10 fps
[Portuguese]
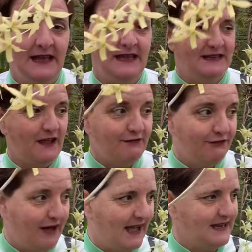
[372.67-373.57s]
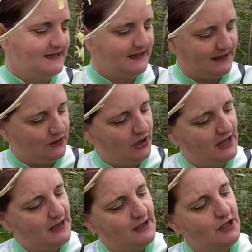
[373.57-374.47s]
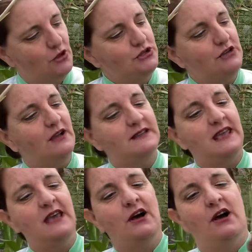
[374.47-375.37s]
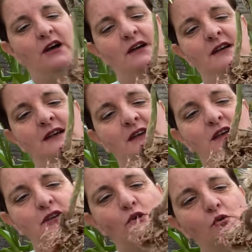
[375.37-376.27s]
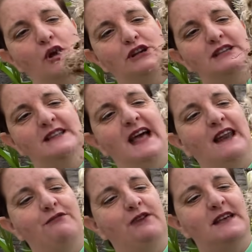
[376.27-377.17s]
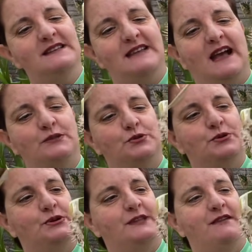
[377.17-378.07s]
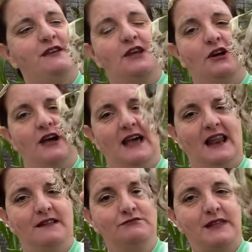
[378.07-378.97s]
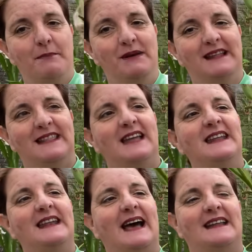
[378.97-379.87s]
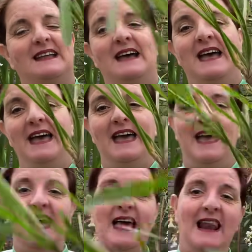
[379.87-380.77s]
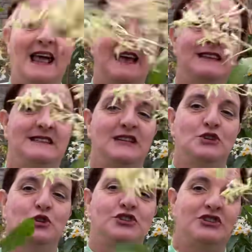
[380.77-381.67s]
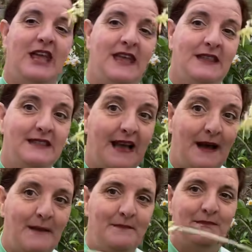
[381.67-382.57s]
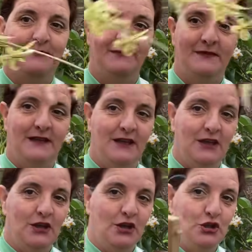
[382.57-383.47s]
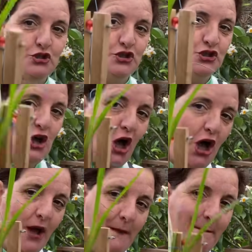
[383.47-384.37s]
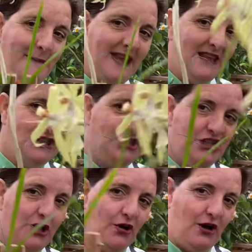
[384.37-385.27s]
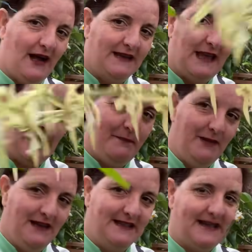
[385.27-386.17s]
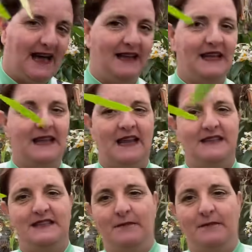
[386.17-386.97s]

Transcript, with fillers: Tem várias ainda, olha. Eu digo aqui, ó, que o corte dela foi exato. Tá vendo, ó? Ela não tá plantada em nada. Ela se sustenta somente, ó, aquela plantada, aquela sem